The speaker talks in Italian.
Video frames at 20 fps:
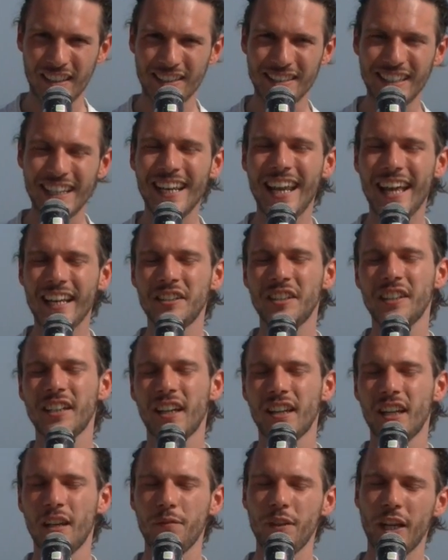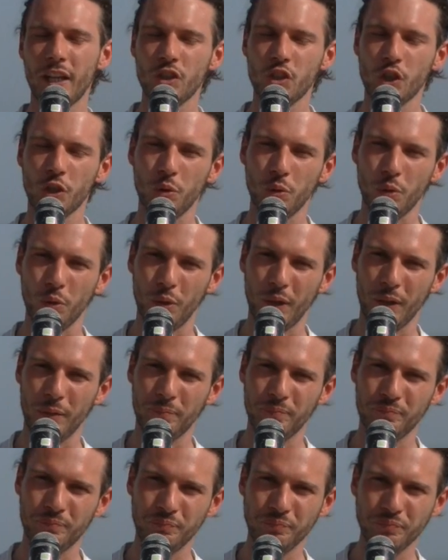dell'etica del
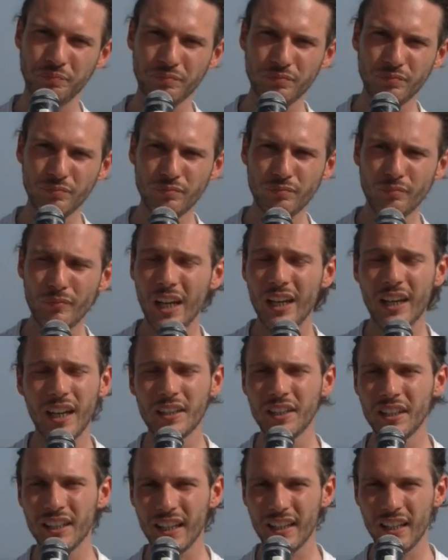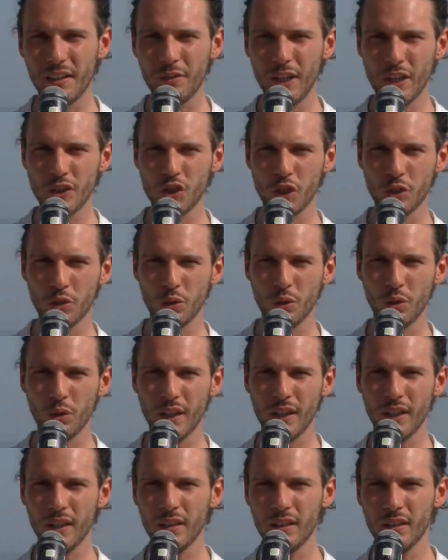viaggiatore. L'etica del
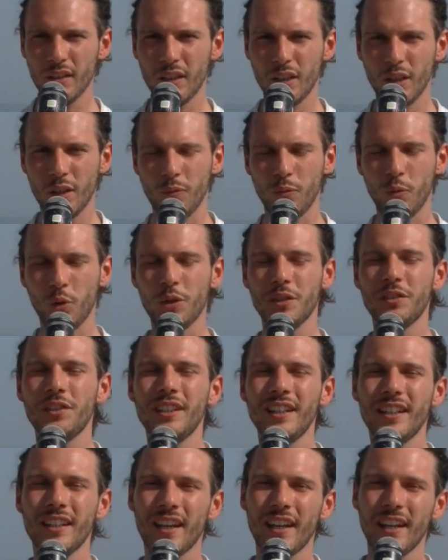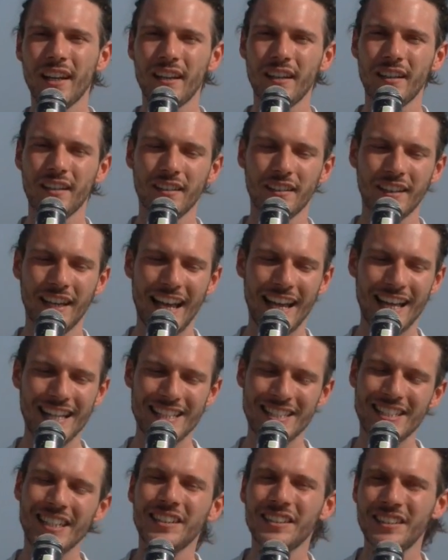viaggiatore vuol dire
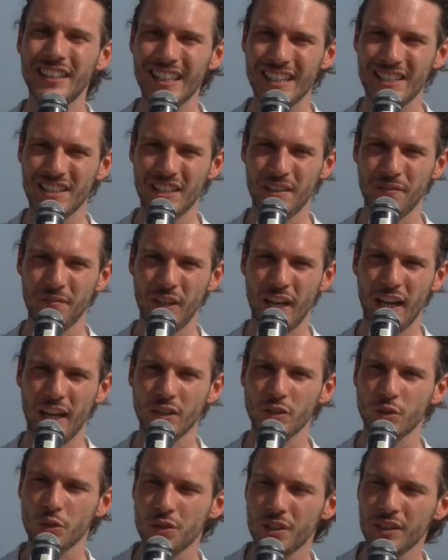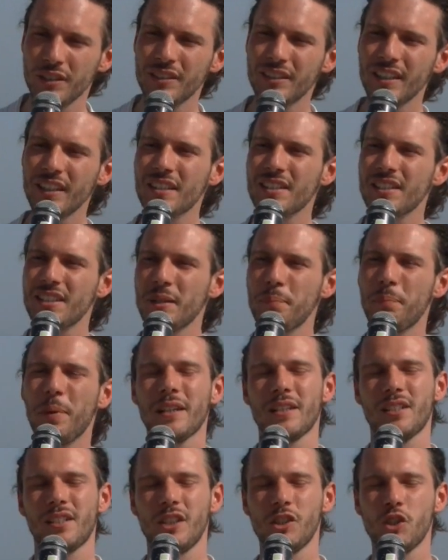sentirsi in viaggio, sentirsi
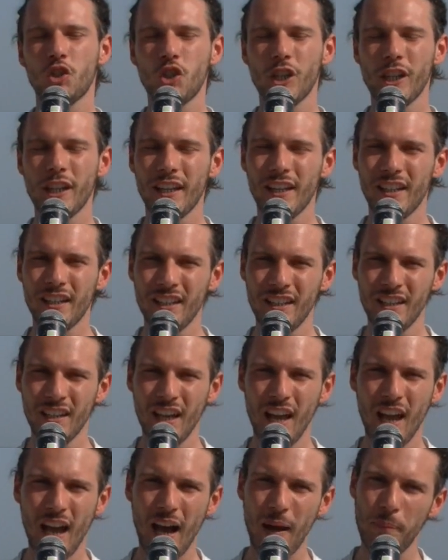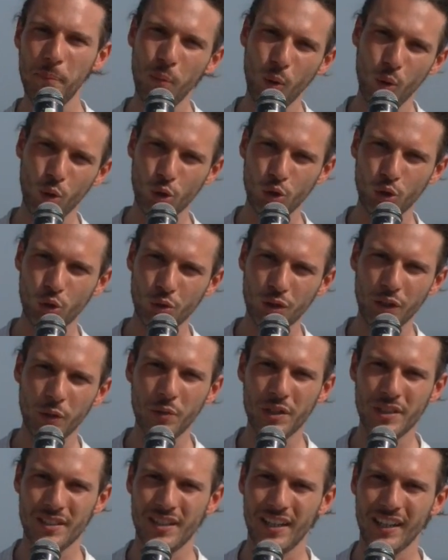passeggeri a bordo di
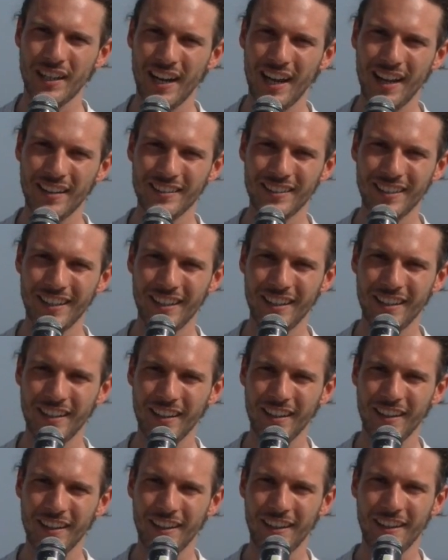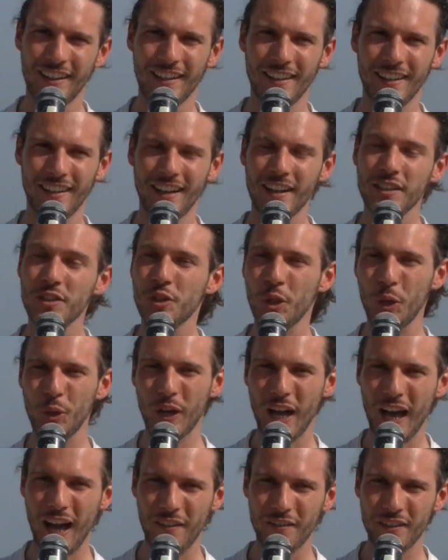questa grande eh,
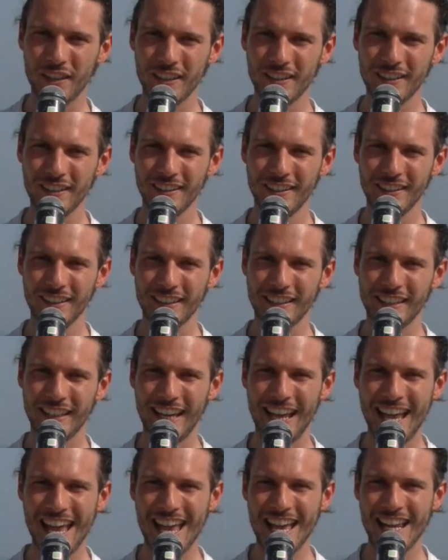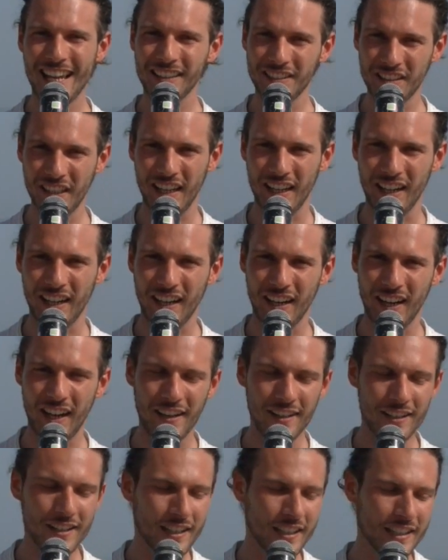astronave che è la
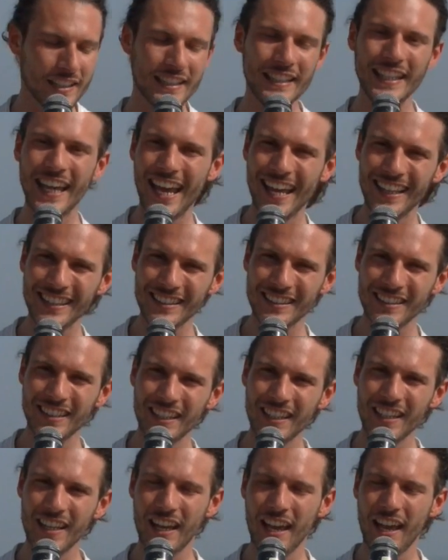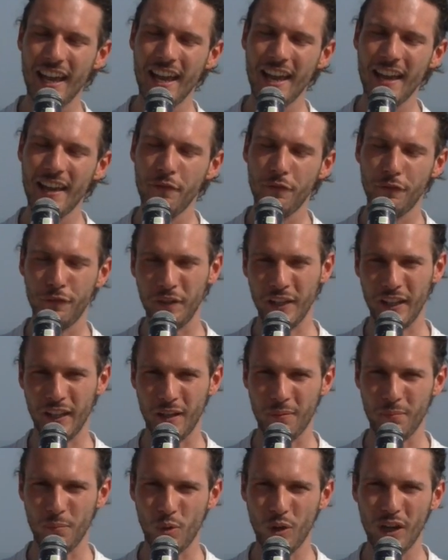Terra. Niente è
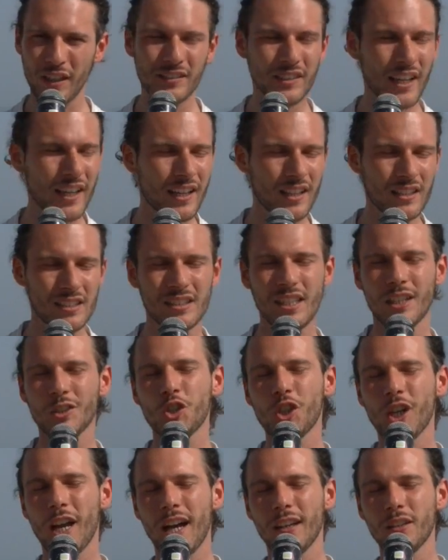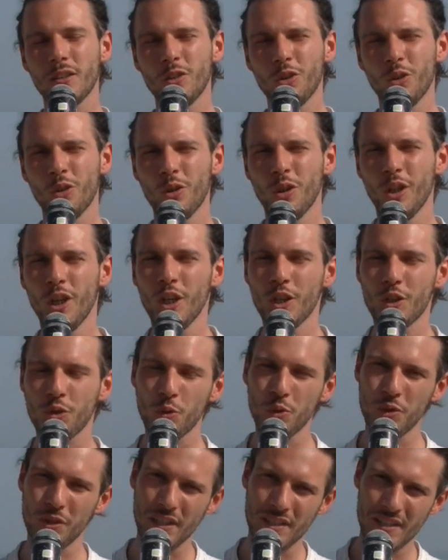fermo, la Terra sta girando
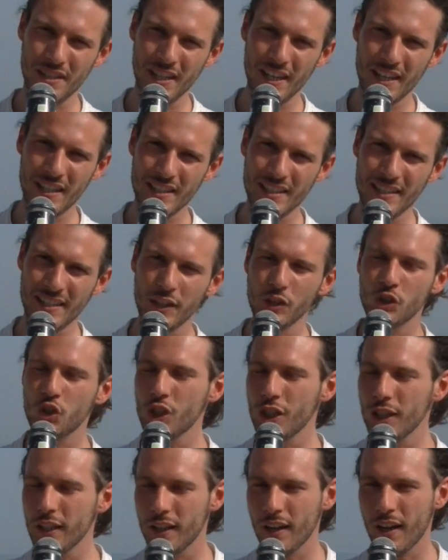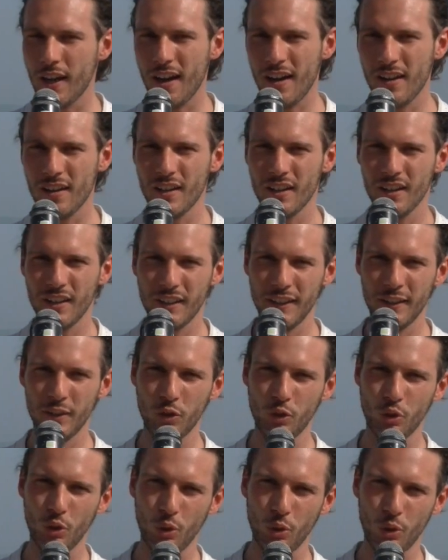su se stessa, gira
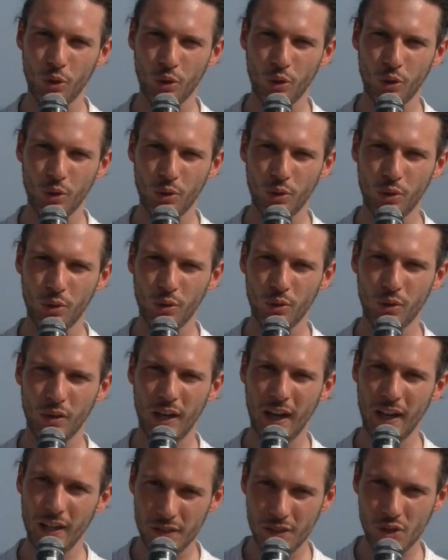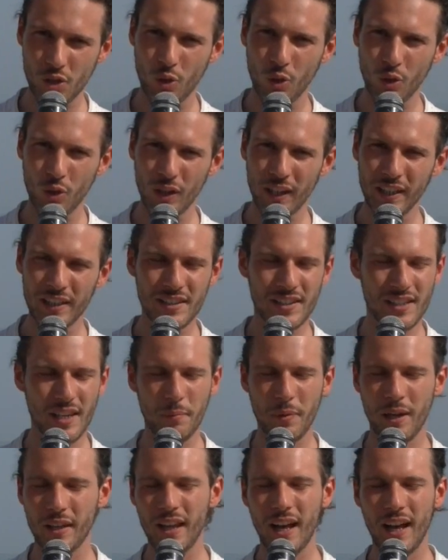intorno al Sole
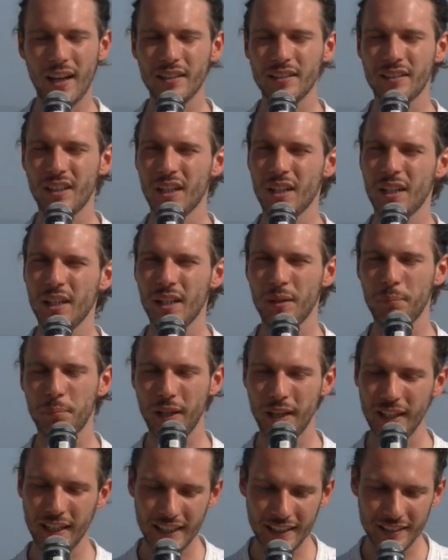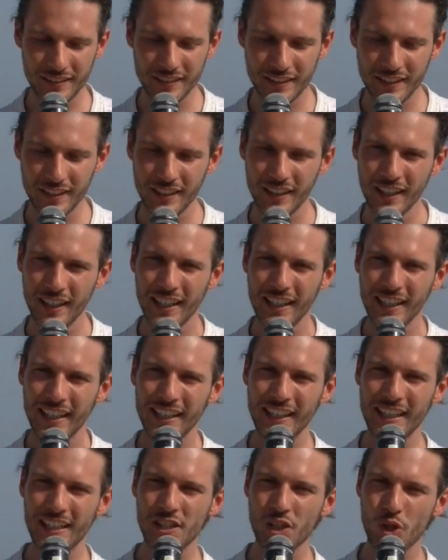insieme ad altri pianeti,
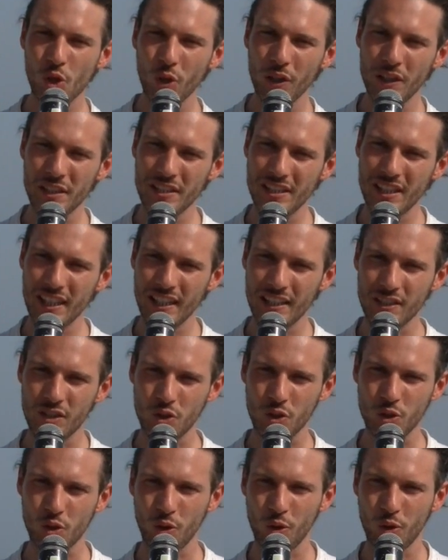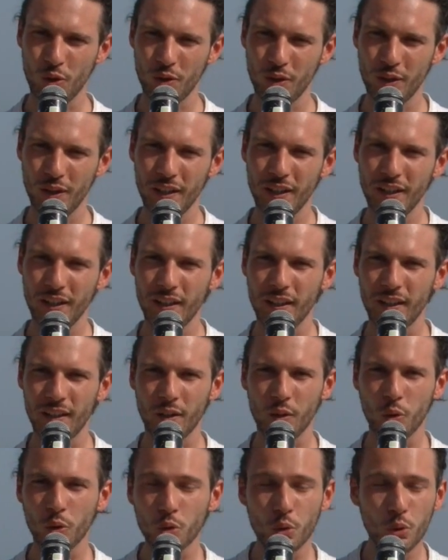il Sole stesso
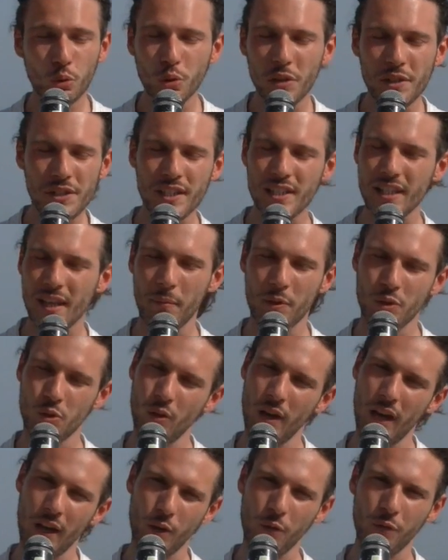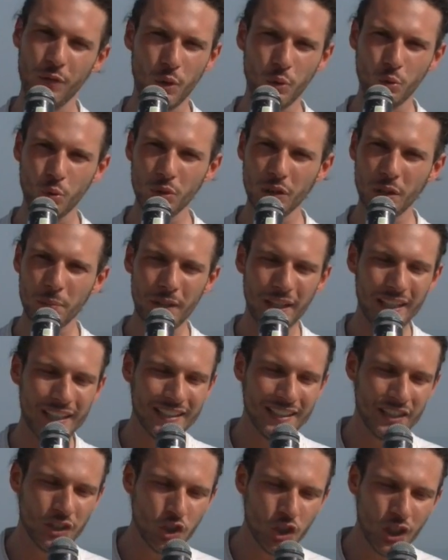eh, con tutto il sistema solare, ovvero tutti i
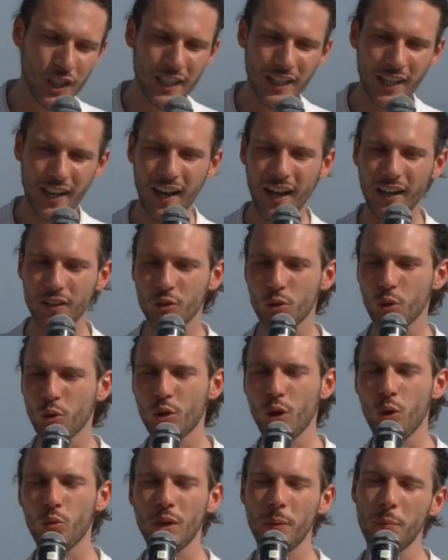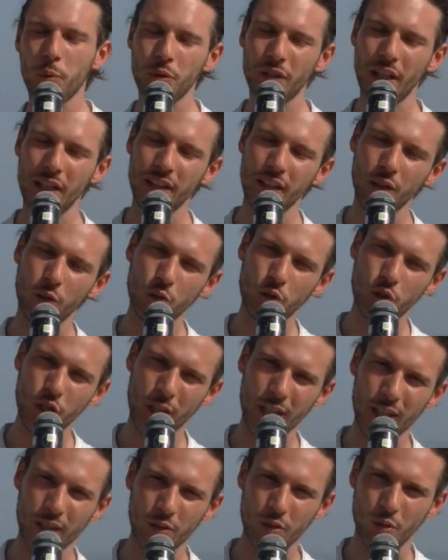pianeti, gira attorno a un ipotetico
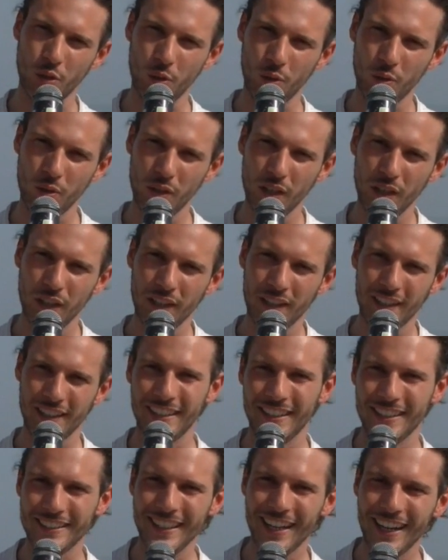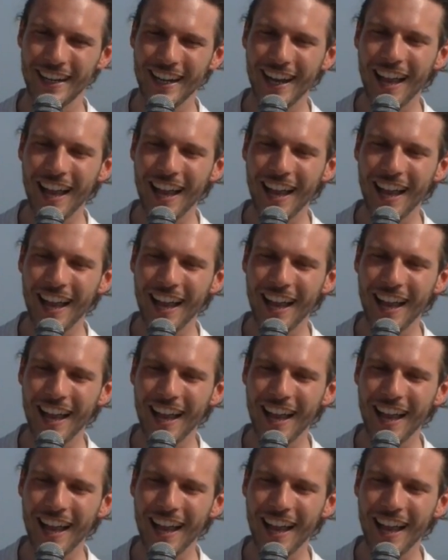centro eh, della